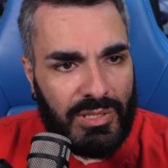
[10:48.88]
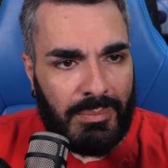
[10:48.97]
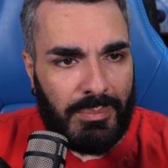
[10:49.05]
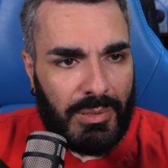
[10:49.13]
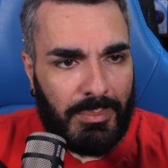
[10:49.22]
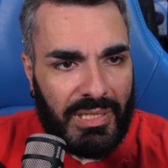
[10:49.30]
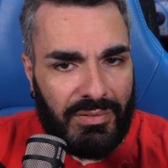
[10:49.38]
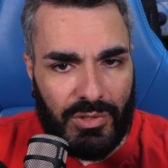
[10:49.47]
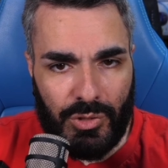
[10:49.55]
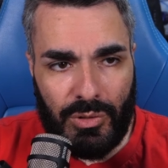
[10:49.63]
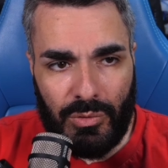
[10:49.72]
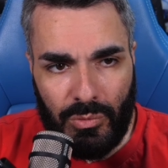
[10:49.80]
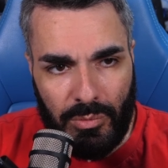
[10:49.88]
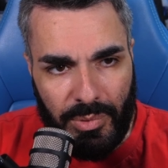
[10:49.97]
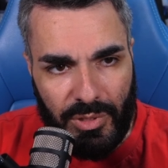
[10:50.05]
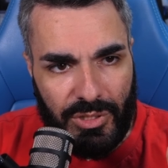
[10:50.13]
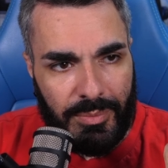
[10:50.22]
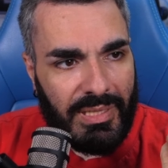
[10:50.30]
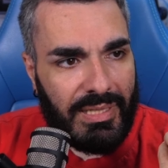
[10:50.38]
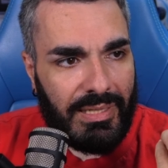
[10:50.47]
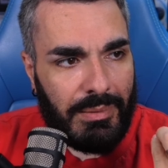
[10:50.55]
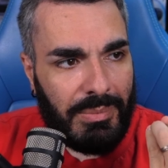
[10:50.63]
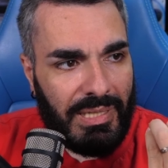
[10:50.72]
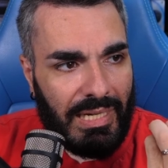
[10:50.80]
sempre il beneficio del dubbio, ci
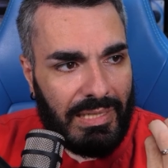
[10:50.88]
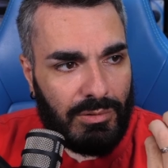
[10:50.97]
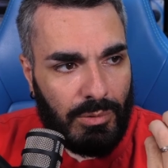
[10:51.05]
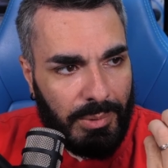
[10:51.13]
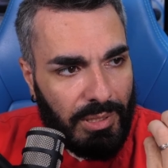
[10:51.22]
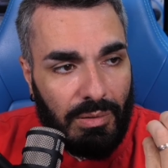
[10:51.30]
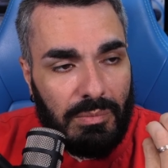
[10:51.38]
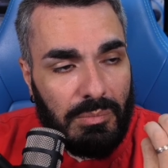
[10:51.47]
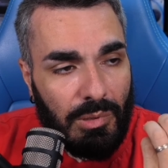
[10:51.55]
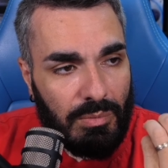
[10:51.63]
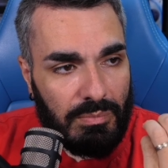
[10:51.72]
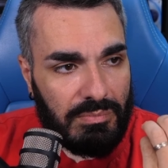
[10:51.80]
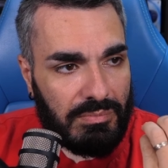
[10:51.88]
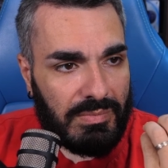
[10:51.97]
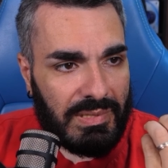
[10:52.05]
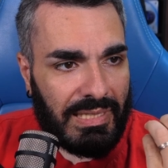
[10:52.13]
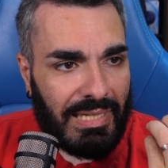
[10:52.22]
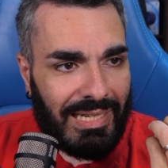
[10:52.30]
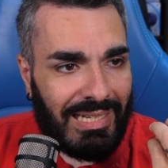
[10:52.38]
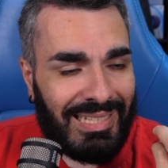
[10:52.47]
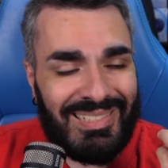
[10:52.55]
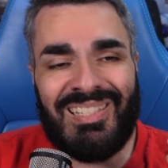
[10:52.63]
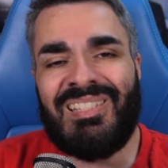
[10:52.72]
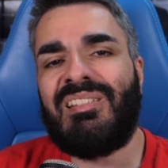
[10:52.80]
mancherebbe altro, però, boh, la,
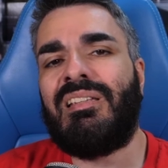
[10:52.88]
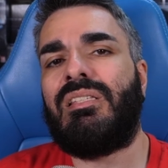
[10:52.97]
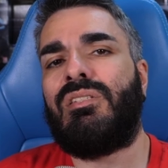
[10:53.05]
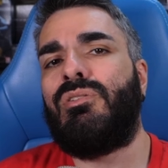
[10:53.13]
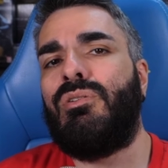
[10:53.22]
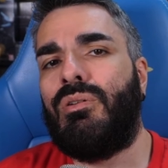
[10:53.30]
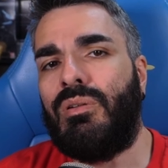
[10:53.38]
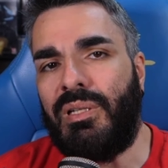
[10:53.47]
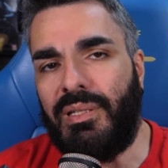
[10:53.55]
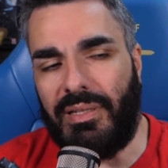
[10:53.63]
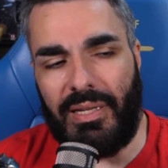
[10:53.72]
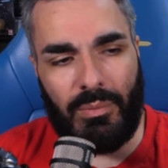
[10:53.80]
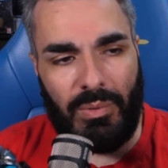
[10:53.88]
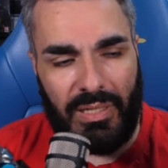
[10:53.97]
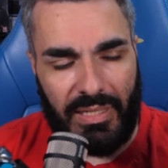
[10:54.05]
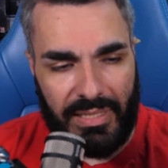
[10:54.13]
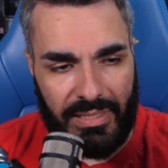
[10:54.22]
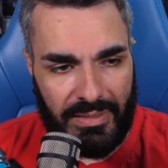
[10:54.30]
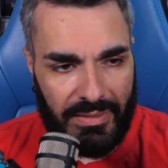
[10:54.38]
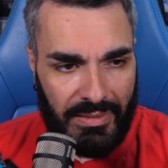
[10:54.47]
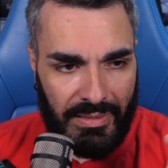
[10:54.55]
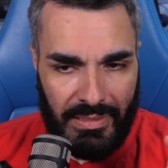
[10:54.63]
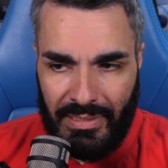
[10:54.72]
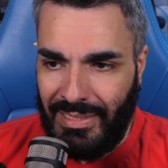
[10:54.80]
la sensazione è quella che... È
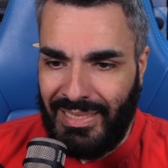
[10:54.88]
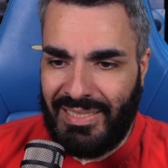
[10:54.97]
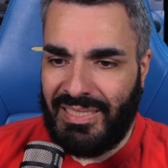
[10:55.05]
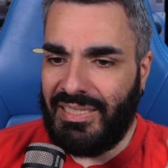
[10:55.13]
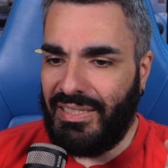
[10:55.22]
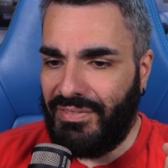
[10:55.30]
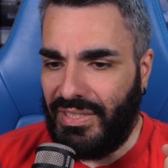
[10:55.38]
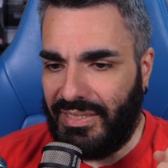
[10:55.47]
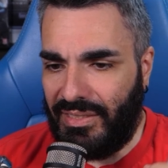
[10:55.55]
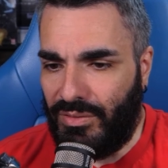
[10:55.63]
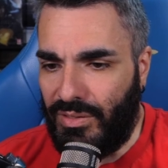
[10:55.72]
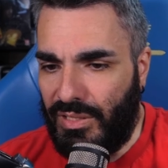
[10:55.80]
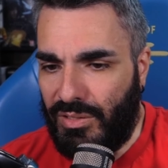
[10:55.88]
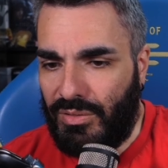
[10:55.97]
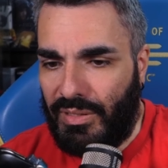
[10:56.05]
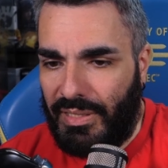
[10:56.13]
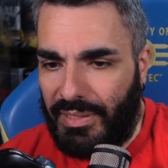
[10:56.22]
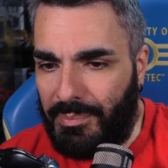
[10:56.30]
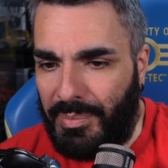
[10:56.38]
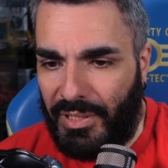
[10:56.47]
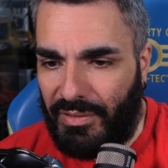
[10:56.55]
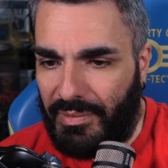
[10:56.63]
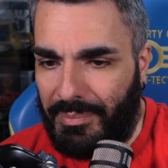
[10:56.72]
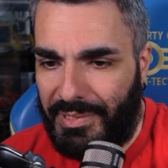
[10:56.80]
si sia fatta condizionare.
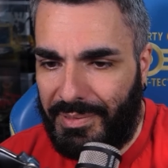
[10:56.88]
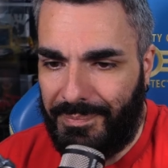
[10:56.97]
Però vabbè,